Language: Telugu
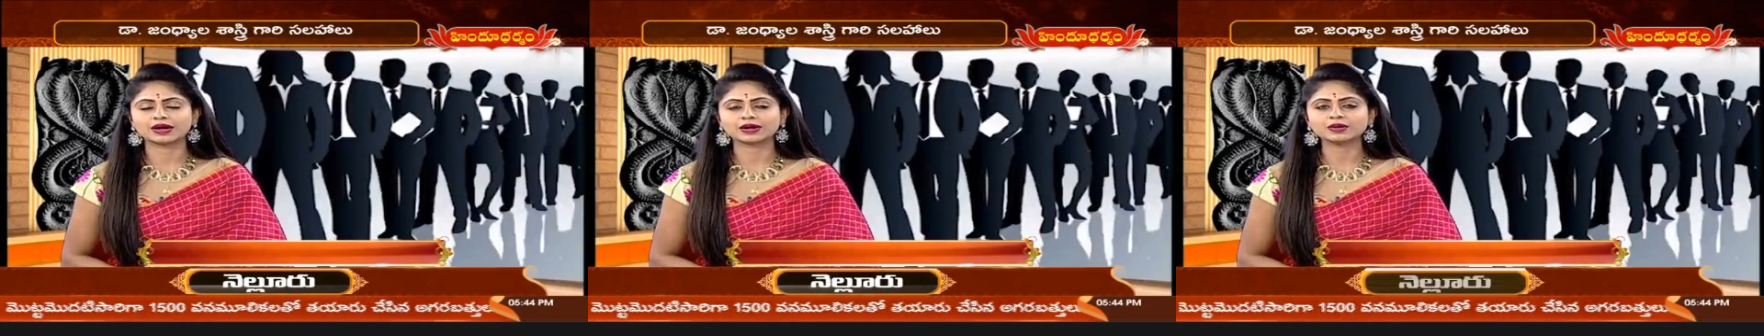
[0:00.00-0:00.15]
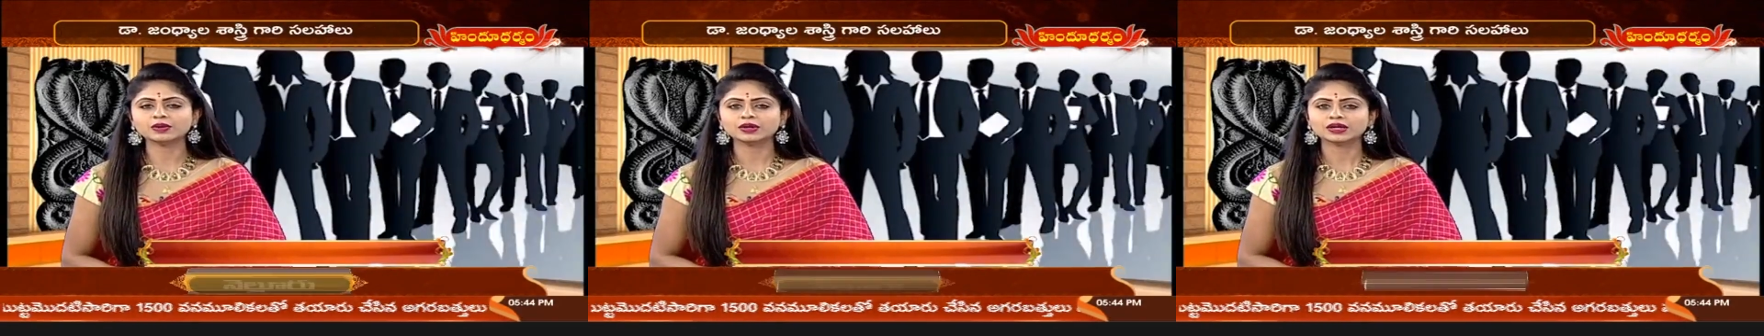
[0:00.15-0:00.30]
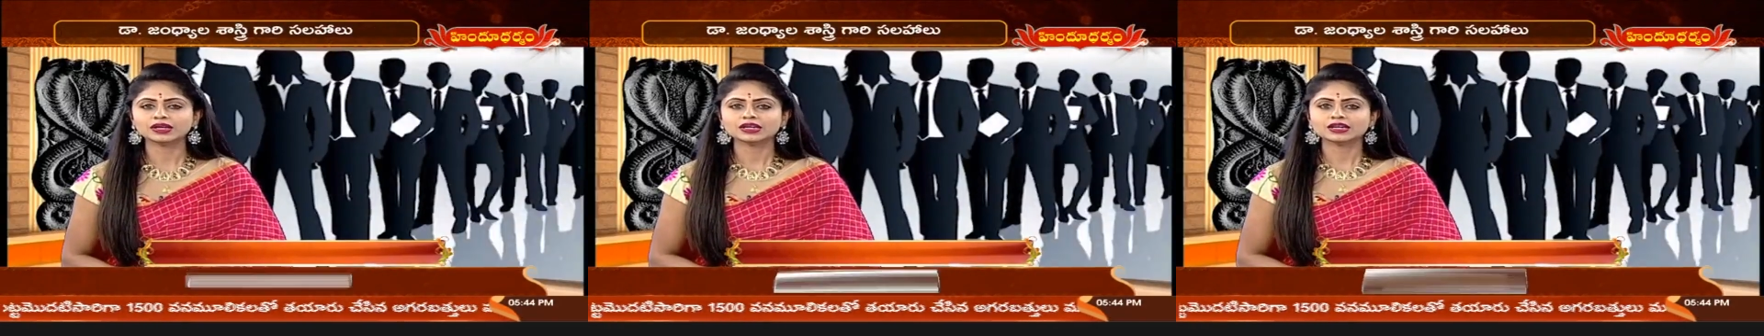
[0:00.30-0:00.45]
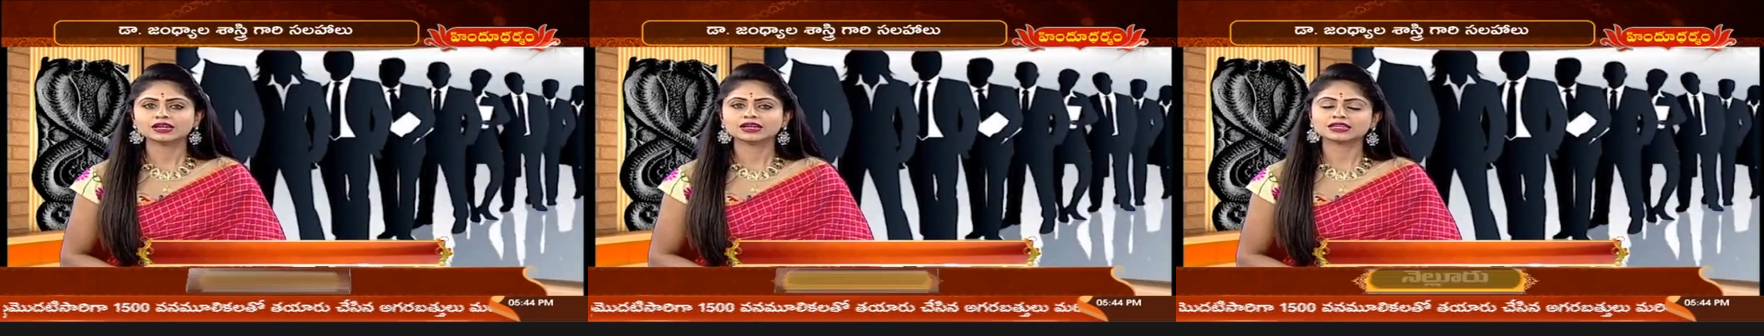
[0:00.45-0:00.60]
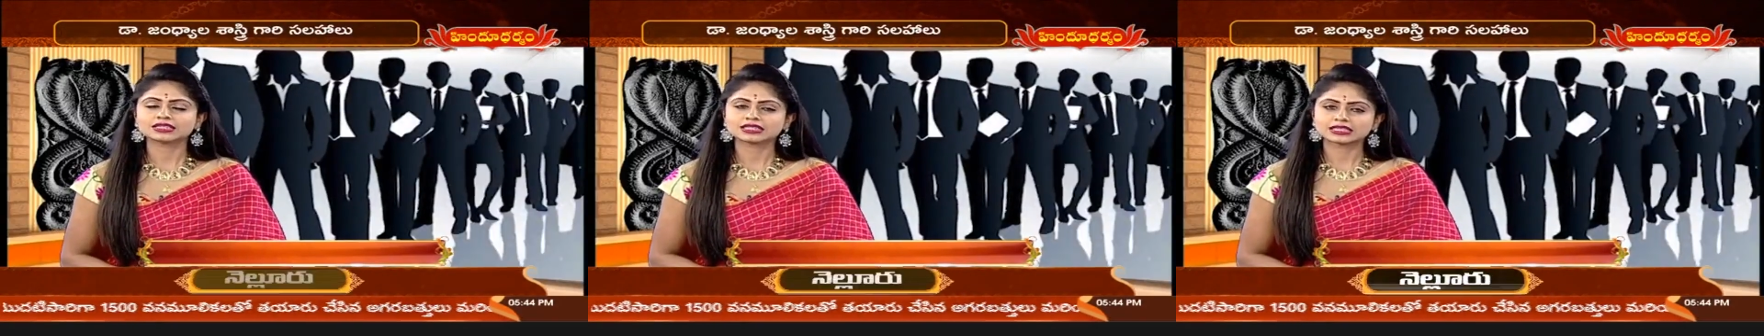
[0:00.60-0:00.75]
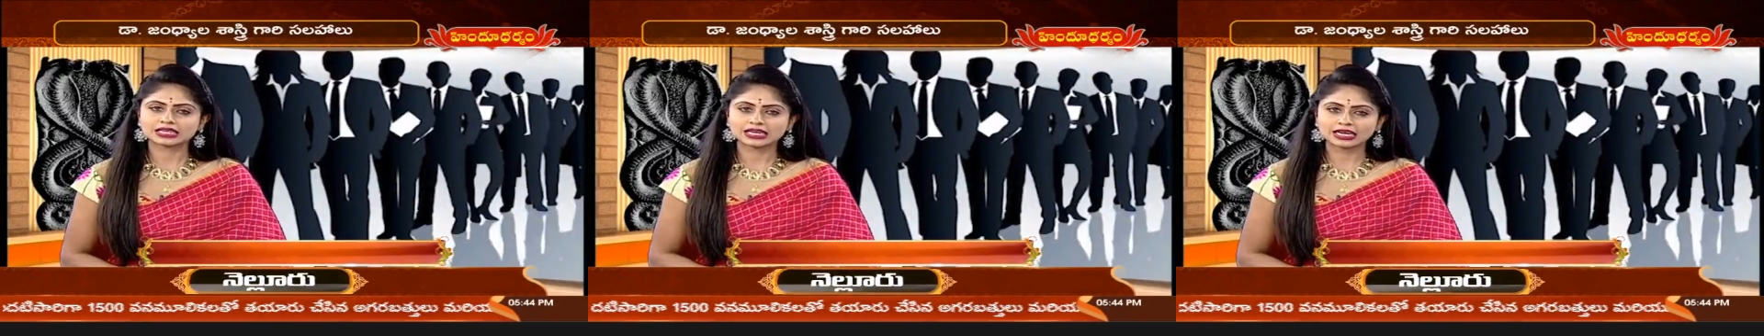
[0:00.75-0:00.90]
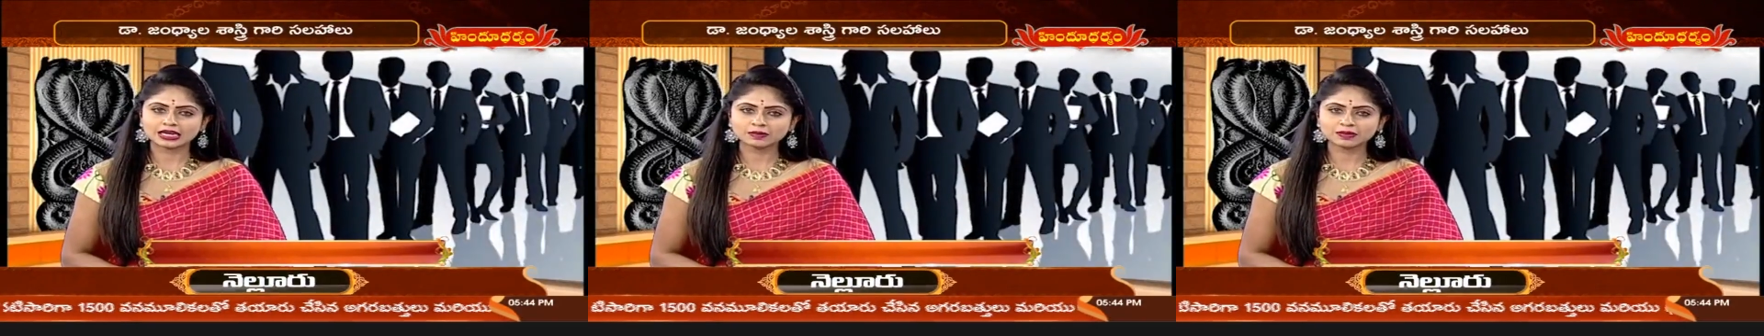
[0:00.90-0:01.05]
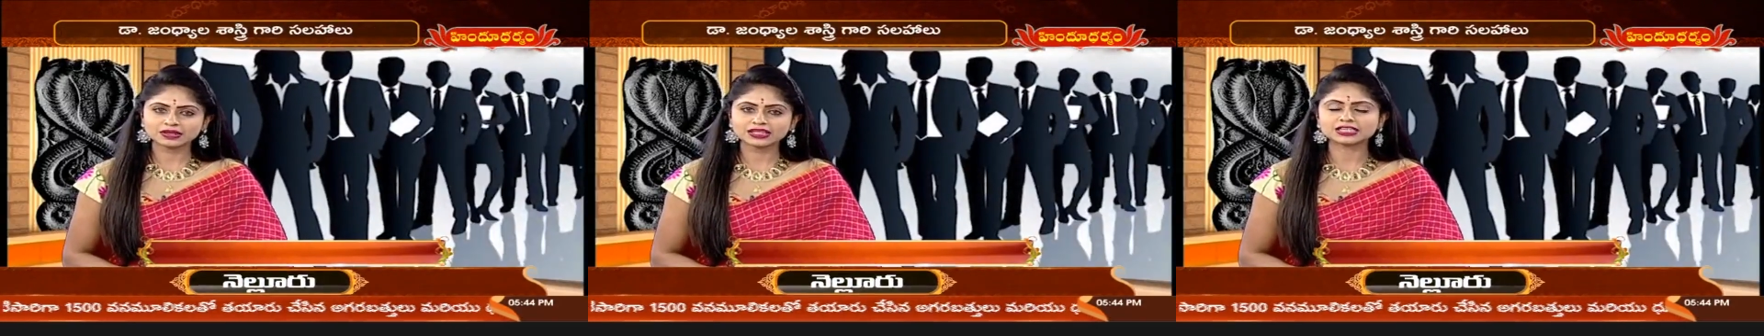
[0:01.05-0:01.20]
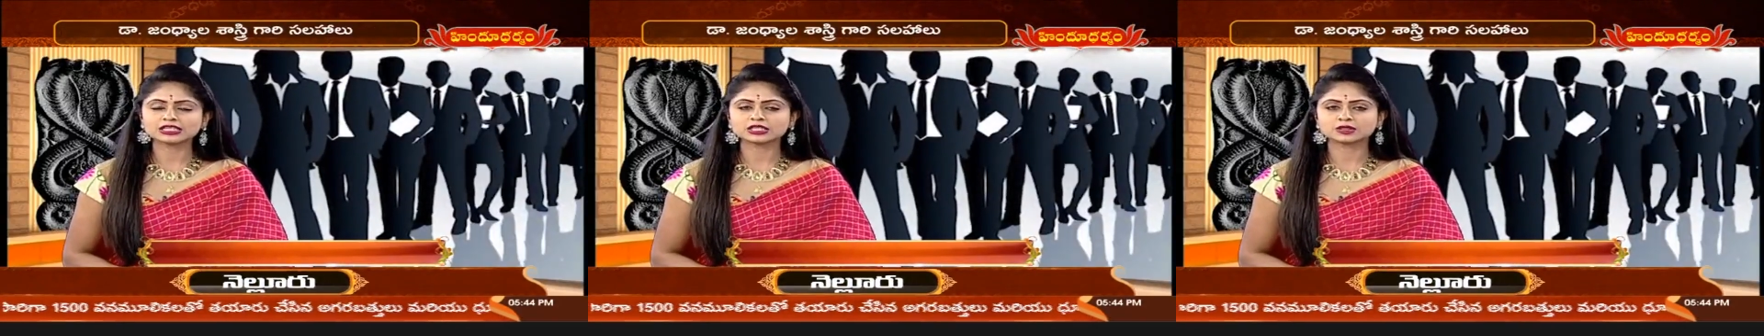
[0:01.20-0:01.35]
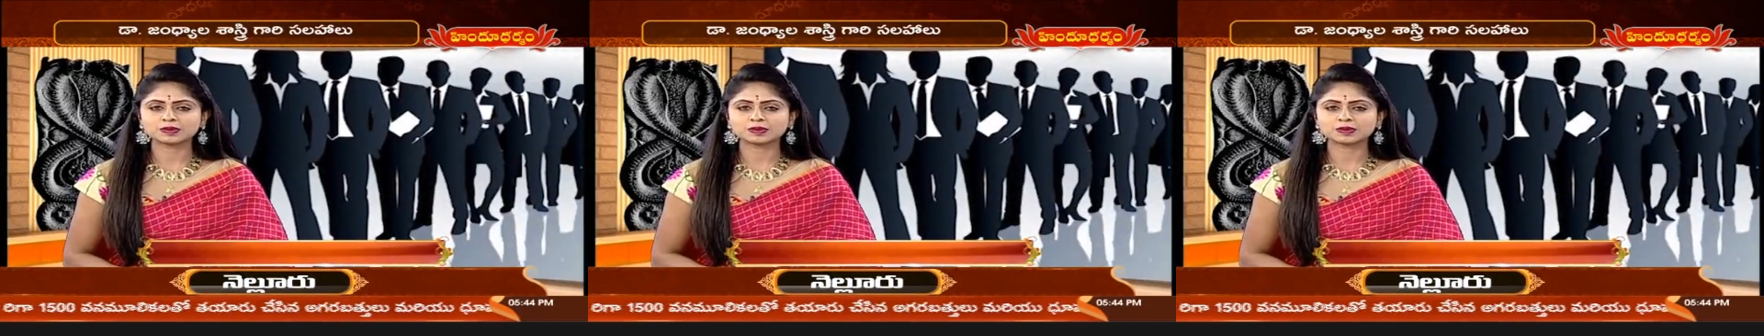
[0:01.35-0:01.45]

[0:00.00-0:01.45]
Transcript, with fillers: వారు స్క్రీన్ మీద